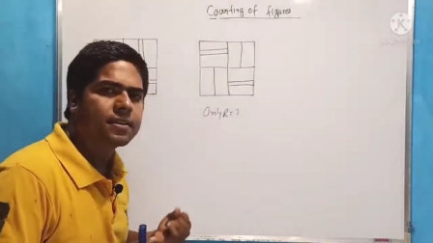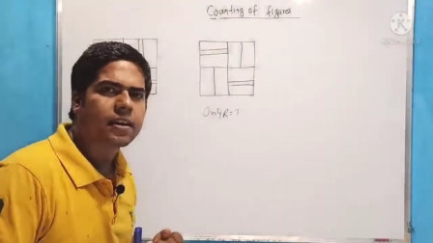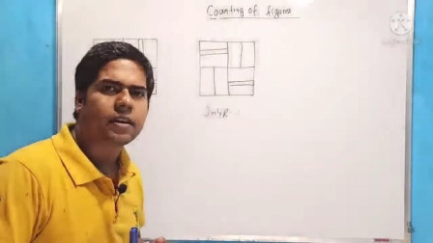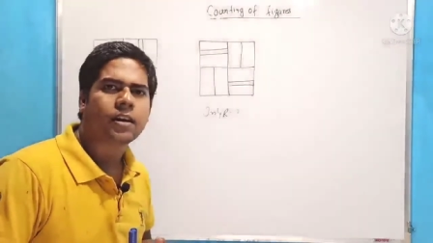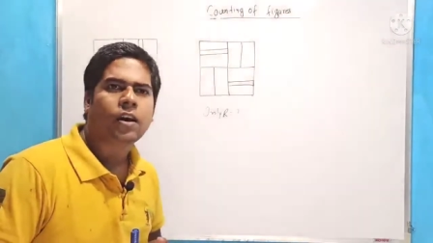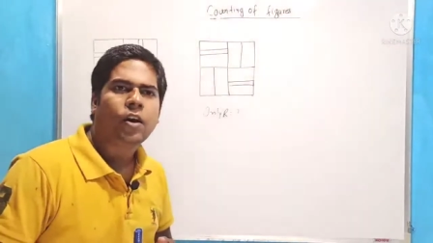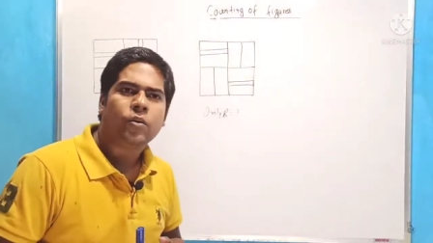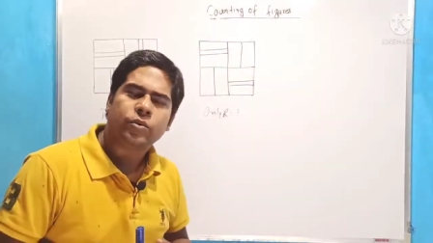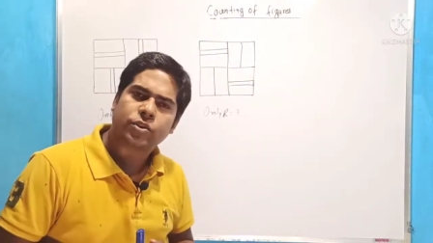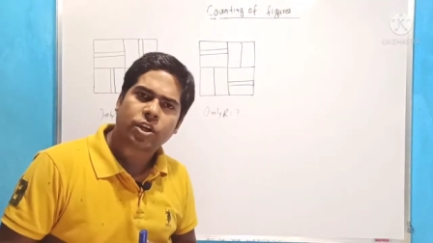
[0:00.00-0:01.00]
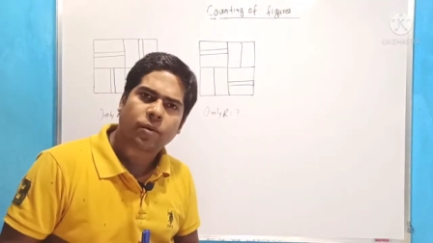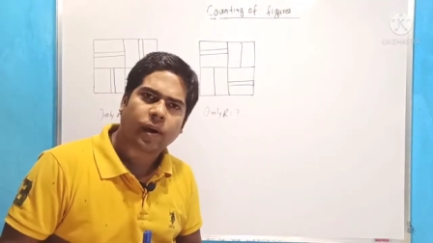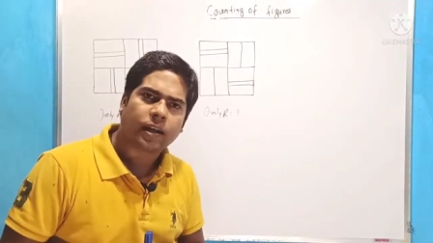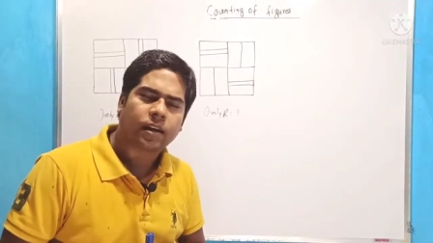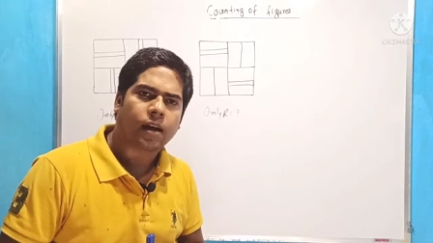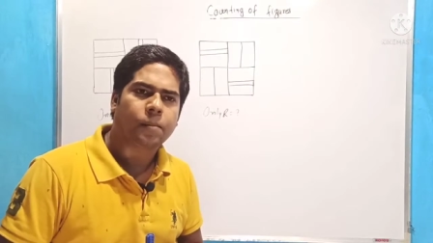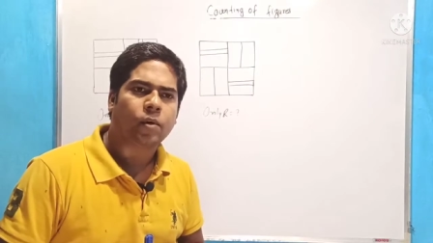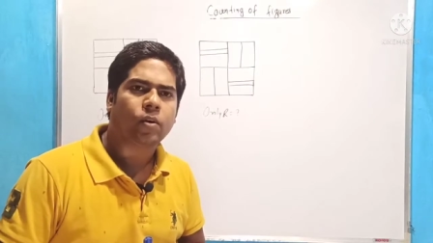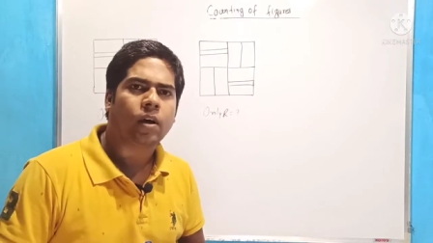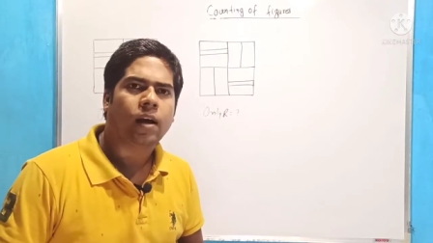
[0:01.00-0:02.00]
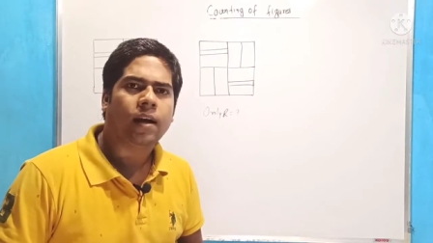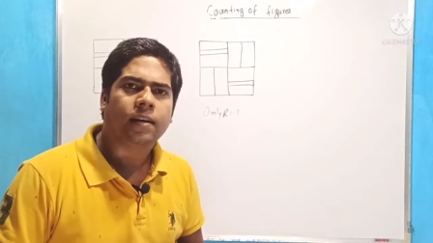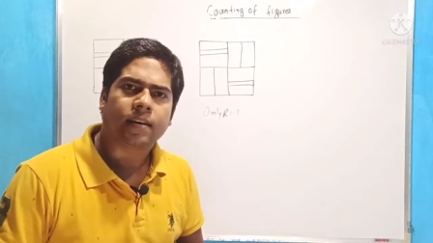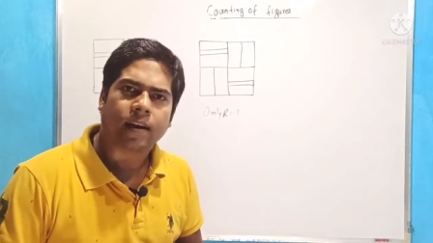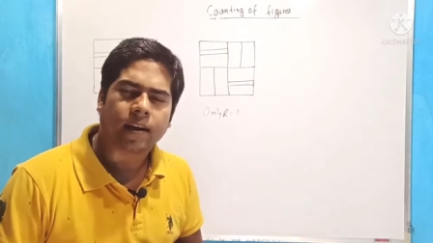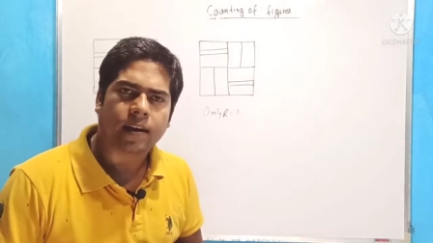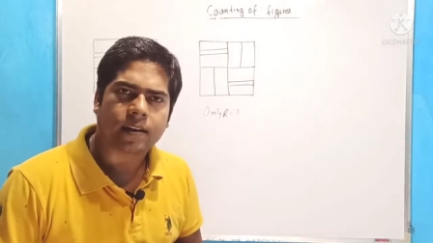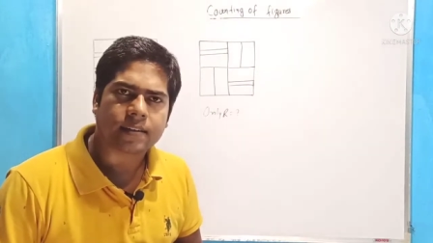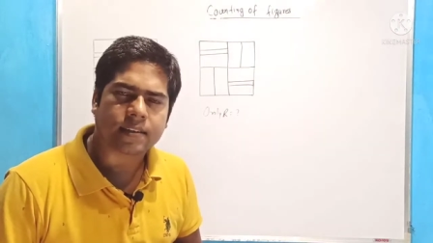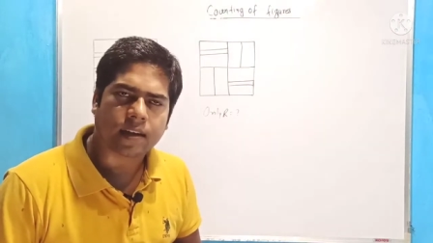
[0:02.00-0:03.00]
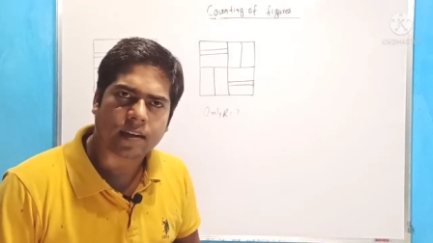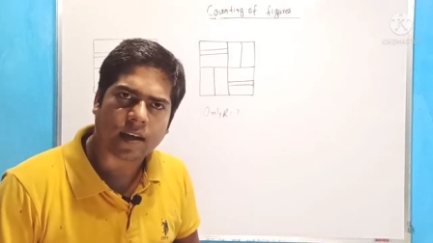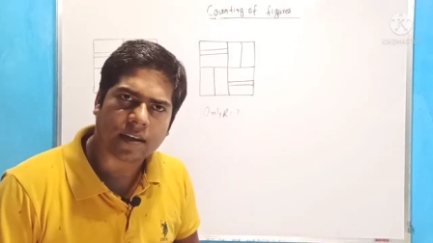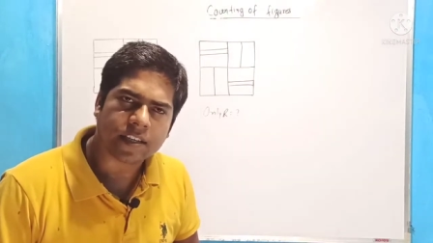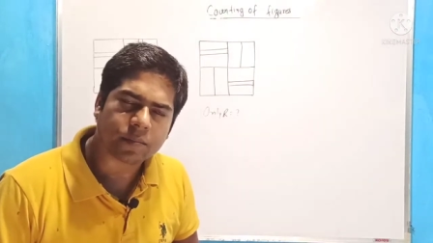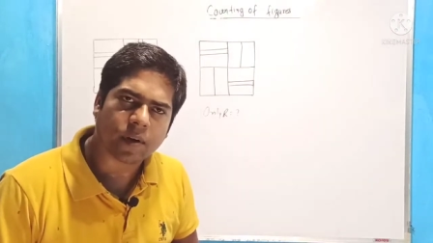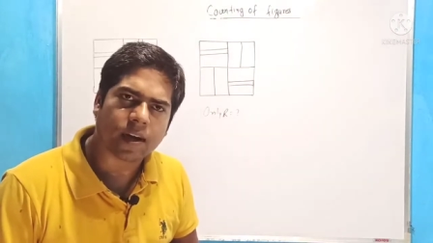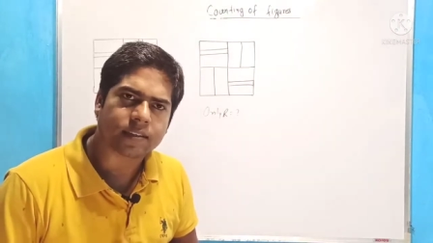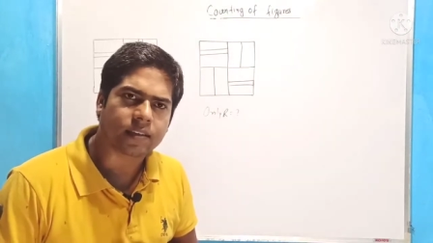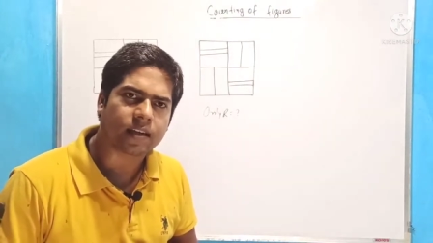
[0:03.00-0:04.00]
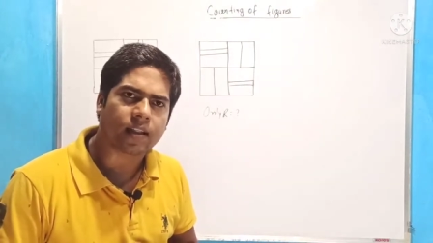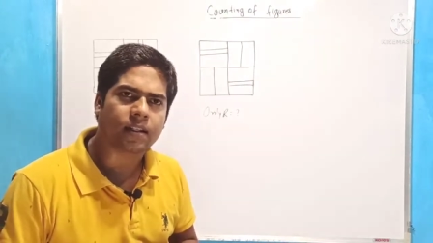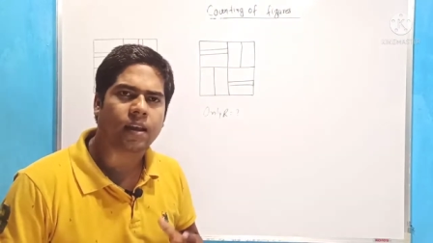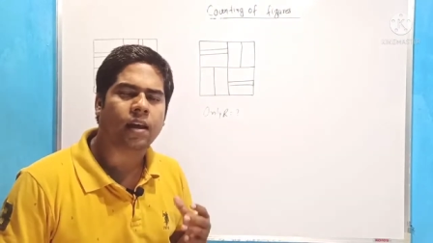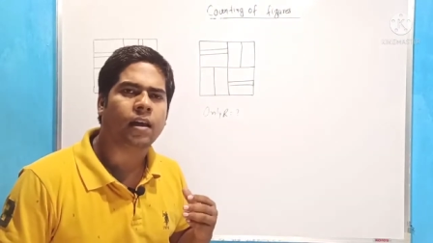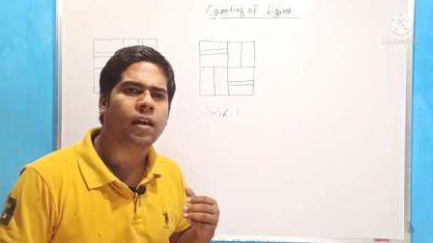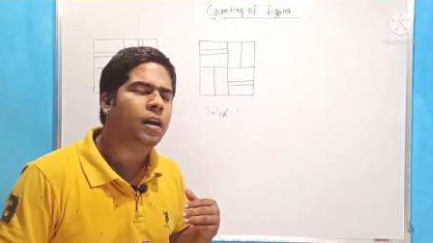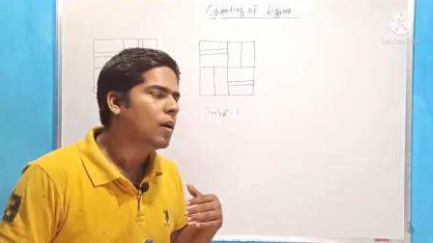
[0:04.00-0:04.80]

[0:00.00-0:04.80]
सीखेंगे उसके बाद हम लोग ट्रेंगल की संख्या किस प्रकार से निकलते हैं